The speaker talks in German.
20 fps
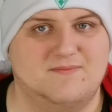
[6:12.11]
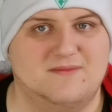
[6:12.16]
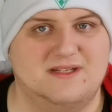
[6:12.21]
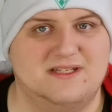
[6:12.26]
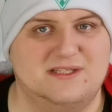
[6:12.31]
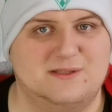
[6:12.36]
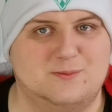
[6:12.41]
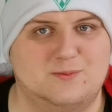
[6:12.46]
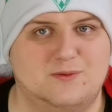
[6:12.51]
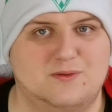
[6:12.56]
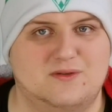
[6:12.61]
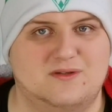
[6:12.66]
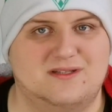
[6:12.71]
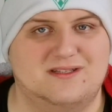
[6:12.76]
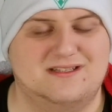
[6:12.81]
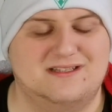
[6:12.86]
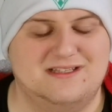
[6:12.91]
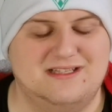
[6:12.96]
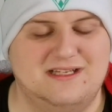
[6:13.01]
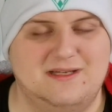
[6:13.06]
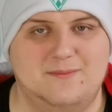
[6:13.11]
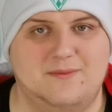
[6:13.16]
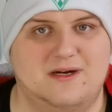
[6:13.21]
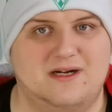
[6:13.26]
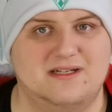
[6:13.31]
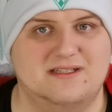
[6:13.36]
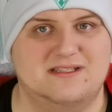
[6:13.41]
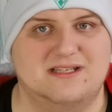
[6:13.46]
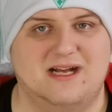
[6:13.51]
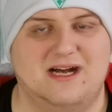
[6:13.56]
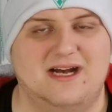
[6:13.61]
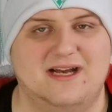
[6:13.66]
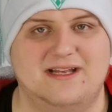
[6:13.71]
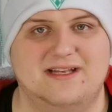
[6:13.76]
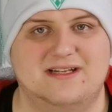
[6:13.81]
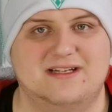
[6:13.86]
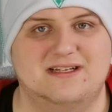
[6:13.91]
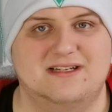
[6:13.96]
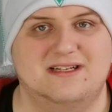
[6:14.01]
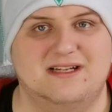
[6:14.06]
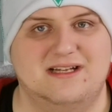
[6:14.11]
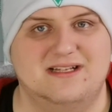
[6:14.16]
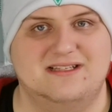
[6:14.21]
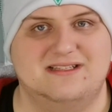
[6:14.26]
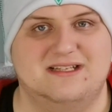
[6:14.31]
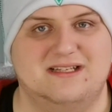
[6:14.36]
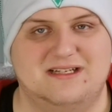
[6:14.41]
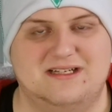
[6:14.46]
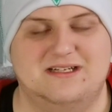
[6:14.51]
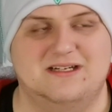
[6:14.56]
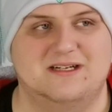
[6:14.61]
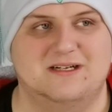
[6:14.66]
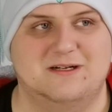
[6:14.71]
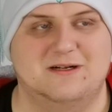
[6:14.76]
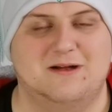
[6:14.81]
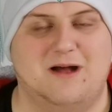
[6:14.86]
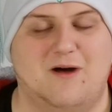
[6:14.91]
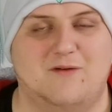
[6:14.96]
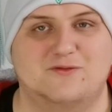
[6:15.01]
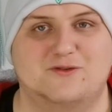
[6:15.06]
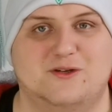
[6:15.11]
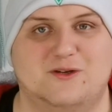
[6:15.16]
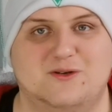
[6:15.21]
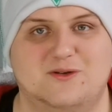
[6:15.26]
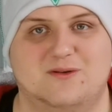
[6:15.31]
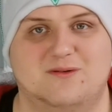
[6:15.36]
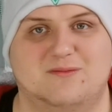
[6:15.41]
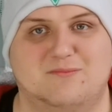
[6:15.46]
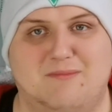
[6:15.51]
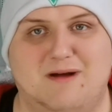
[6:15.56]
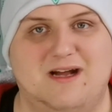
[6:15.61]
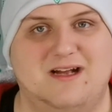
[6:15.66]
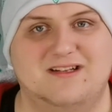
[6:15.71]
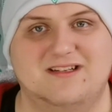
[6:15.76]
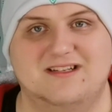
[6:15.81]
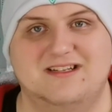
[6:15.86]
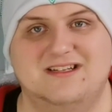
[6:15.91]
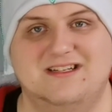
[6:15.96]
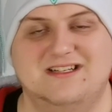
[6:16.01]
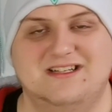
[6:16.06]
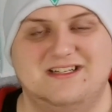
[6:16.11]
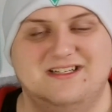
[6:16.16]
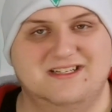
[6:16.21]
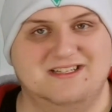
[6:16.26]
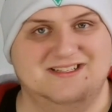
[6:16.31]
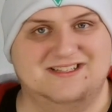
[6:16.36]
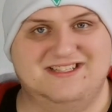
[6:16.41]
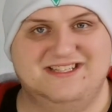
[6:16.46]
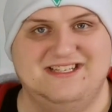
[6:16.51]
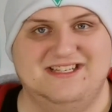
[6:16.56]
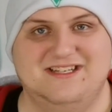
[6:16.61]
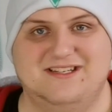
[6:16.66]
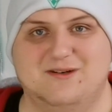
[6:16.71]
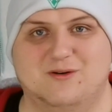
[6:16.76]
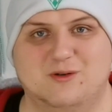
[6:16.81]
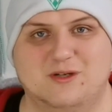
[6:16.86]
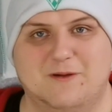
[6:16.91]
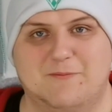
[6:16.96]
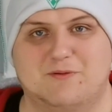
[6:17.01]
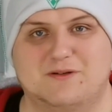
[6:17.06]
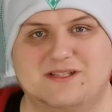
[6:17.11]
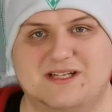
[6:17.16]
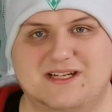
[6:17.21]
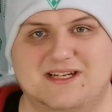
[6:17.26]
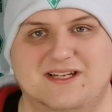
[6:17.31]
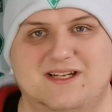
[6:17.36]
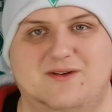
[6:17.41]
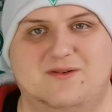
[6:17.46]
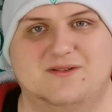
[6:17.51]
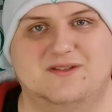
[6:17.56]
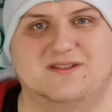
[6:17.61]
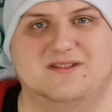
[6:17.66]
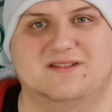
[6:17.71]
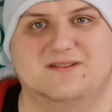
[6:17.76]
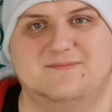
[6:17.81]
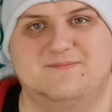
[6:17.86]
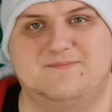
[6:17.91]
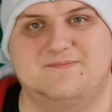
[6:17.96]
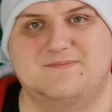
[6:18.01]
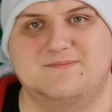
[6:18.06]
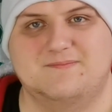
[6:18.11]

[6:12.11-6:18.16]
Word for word: ich würde niemals eine äh, Aufstellung machen, die 100% genauso ist.